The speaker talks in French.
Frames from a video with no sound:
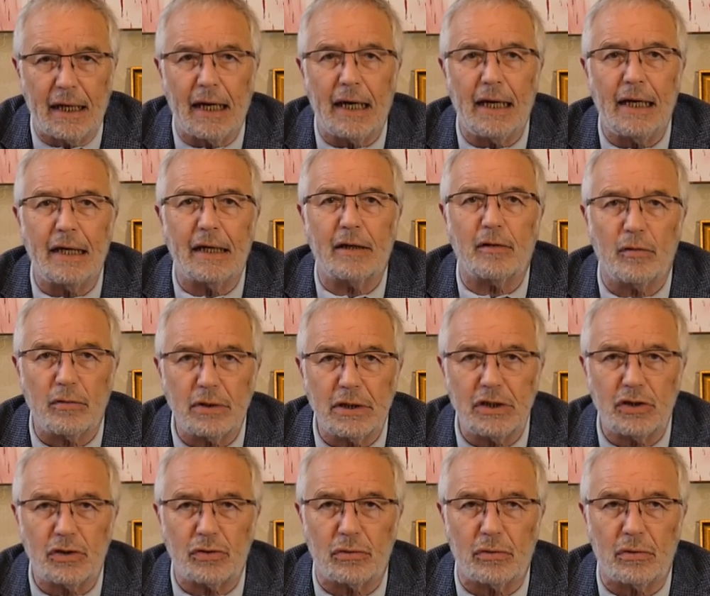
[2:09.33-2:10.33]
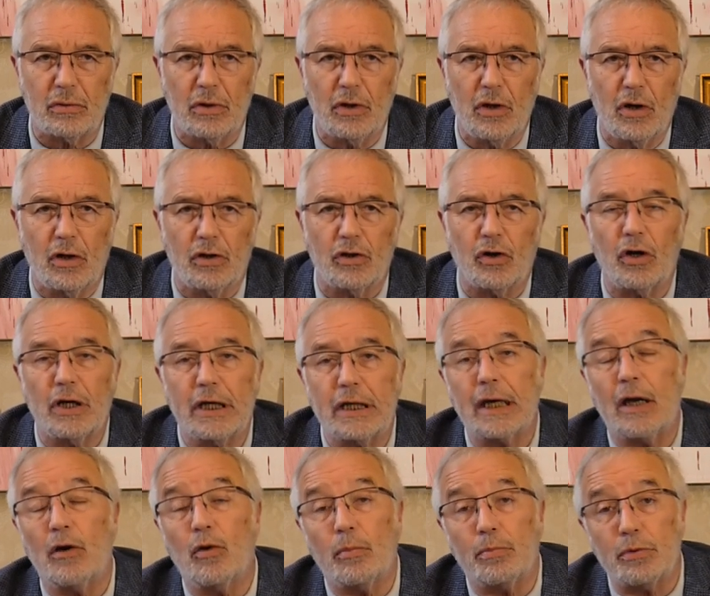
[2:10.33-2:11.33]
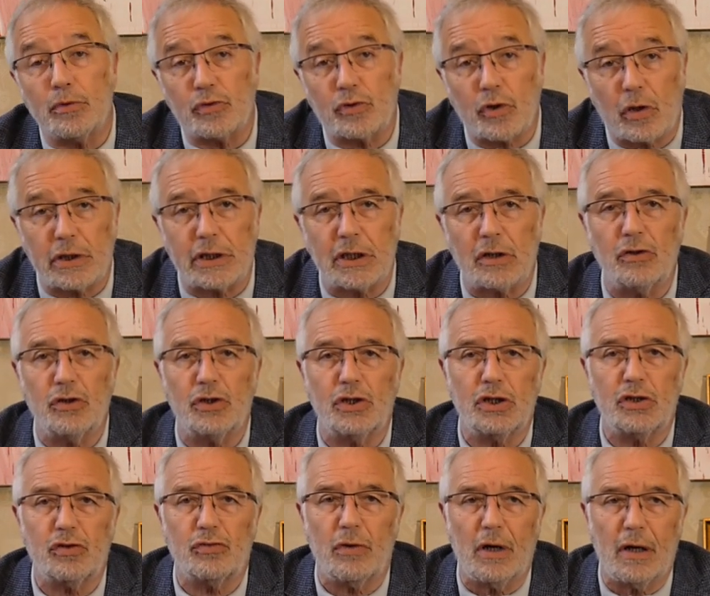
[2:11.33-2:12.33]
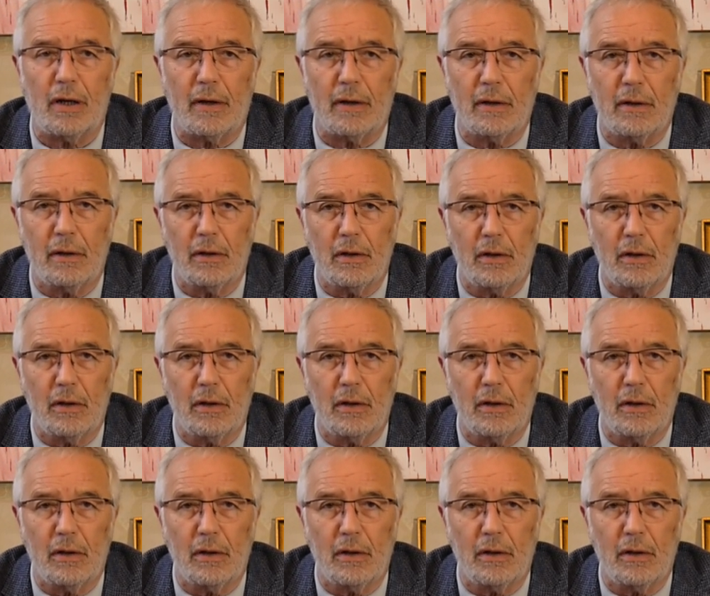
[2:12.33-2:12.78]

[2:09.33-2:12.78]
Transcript: et les conditions dans lesquelles on peut sortir de chez soi,